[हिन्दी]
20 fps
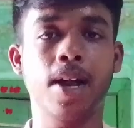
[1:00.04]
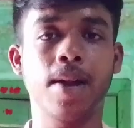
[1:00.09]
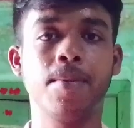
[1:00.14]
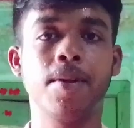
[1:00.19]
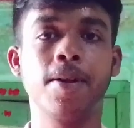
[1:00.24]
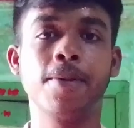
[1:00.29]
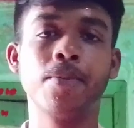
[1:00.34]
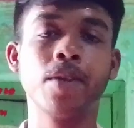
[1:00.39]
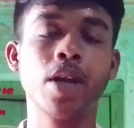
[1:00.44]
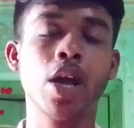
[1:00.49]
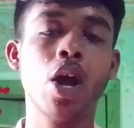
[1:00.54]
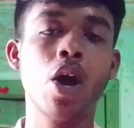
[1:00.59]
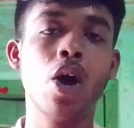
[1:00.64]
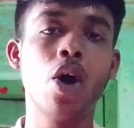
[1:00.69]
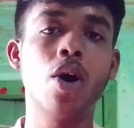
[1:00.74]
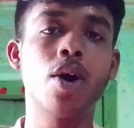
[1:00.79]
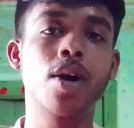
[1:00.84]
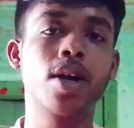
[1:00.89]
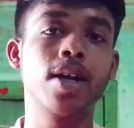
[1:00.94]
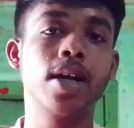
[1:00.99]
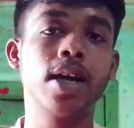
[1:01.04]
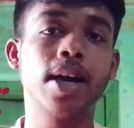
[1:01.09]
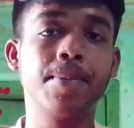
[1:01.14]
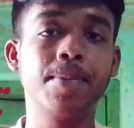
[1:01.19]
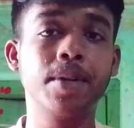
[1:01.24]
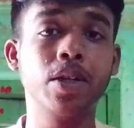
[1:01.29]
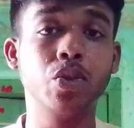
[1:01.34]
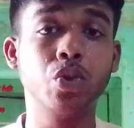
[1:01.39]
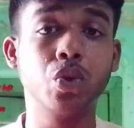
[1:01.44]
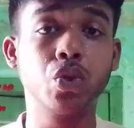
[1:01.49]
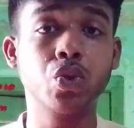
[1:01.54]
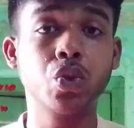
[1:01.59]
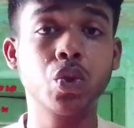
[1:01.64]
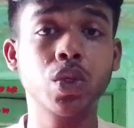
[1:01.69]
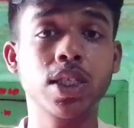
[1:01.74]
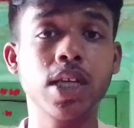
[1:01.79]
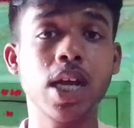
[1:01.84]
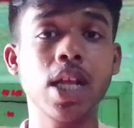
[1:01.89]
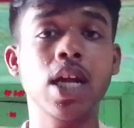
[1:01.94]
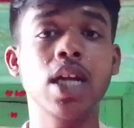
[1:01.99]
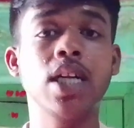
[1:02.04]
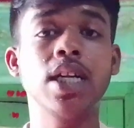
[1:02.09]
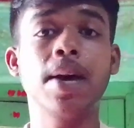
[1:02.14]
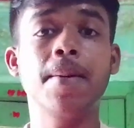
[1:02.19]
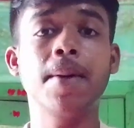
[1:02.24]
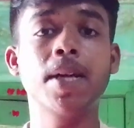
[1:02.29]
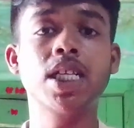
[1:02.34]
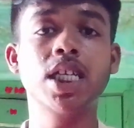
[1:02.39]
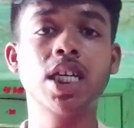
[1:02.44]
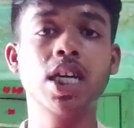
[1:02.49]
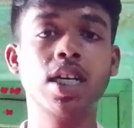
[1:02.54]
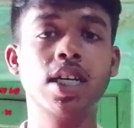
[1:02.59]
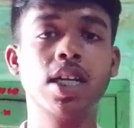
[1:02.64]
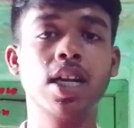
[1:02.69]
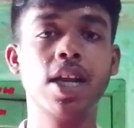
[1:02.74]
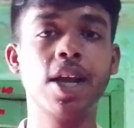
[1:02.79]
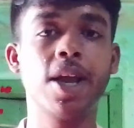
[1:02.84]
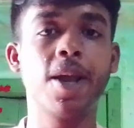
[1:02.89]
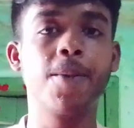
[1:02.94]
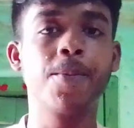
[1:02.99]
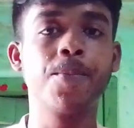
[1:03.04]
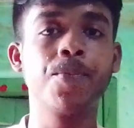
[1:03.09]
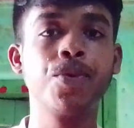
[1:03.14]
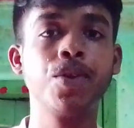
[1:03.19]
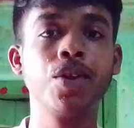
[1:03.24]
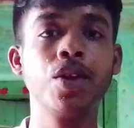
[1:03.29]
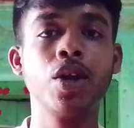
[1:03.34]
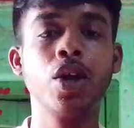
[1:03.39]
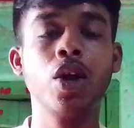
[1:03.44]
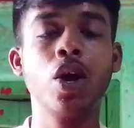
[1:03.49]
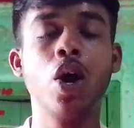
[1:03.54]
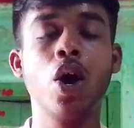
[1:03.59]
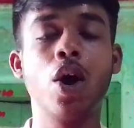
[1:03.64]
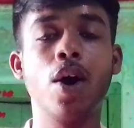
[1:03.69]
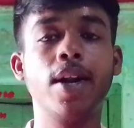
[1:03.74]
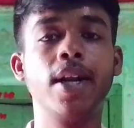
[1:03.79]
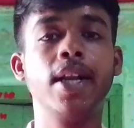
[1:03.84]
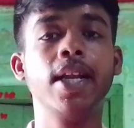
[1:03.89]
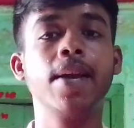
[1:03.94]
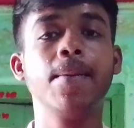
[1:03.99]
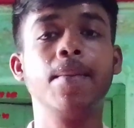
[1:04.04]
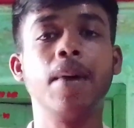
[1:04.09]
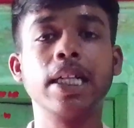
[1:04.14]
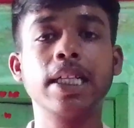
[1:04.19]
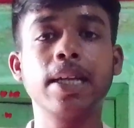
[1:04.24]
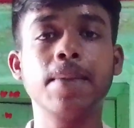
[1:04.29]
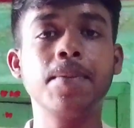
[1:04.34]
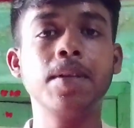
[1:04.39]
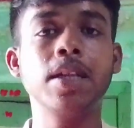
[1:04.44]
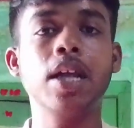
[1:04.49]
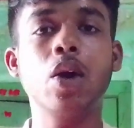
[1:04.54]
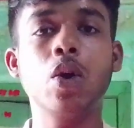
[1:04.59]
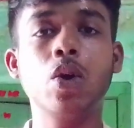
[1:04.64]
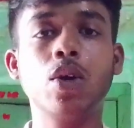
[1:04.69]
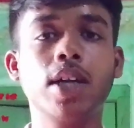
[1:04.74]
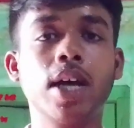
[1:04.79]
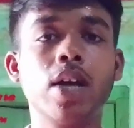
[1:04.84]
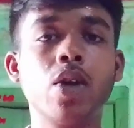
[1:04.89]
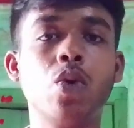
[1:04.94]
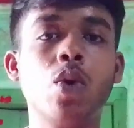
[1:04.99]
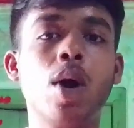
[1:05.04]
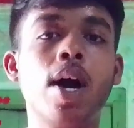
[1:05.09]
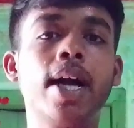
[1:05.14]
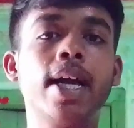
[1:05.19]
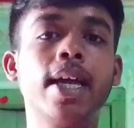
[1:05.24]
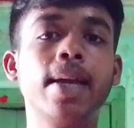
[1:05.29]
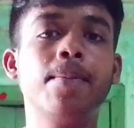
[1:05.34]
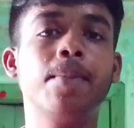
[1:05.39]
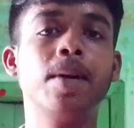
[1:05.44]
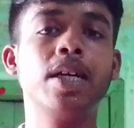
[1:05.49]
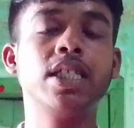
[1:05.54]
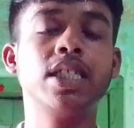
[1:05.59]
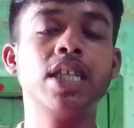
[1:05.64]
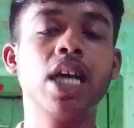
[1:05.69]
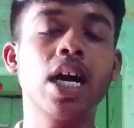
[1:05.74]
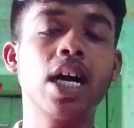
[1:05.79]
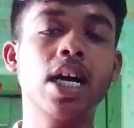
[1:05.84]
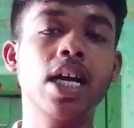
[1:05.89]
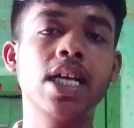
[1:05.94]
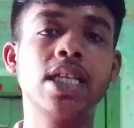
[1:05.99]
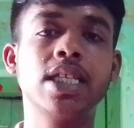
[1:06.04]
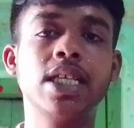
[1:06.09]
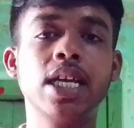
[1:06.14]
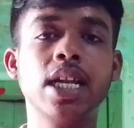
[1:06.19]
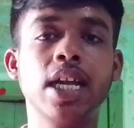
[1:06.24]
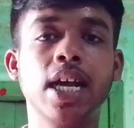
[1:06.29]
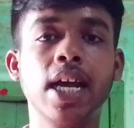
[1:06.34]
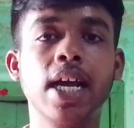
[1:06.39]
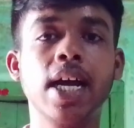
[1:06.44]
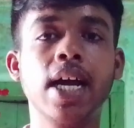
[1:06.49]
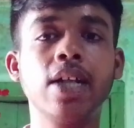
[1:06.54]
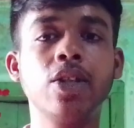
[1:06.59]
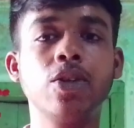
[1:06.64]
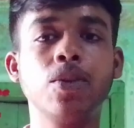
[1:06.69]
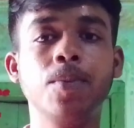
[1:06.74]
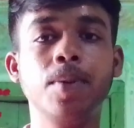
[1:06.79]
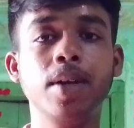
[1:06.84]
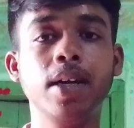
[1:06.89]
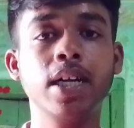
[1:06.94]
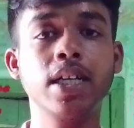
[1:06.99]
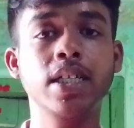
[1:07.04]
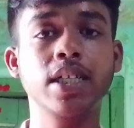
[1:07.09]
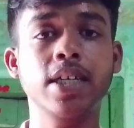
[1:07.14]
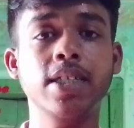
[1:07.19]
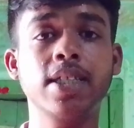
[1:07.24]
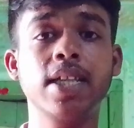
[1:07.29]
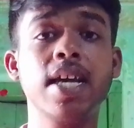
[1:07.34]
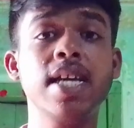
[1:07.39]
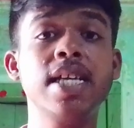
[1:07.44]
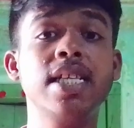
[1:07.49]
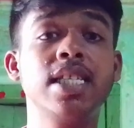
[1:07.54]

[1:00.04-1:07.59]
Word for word: बारे में और अपने दोस्तों के साथ अड्डाबाजी करने लगे और इनके माता पिता को डर हुआ कि बच्चा अगर ऐसे ही रहेगा तो बिगड़ सकता